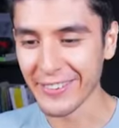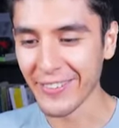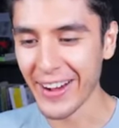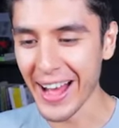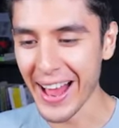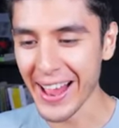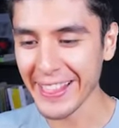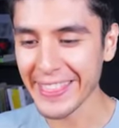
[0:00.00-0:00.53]

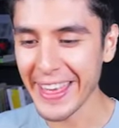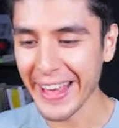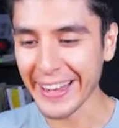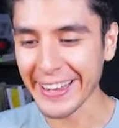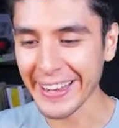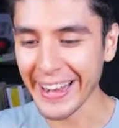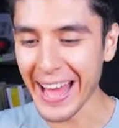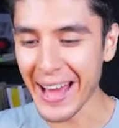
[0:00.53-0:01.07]
igual de
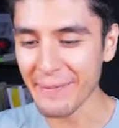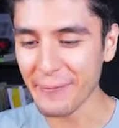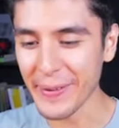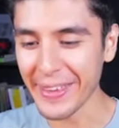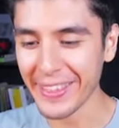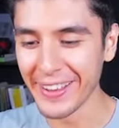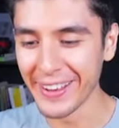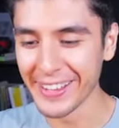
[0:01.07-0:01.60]

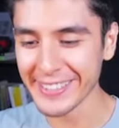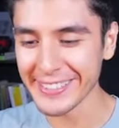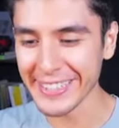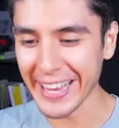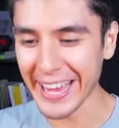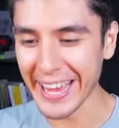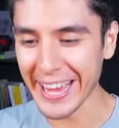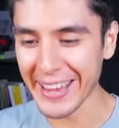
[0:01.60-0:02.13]
rápidos
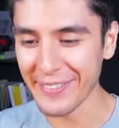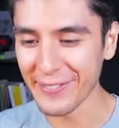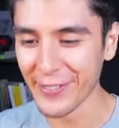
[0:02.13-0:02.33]
y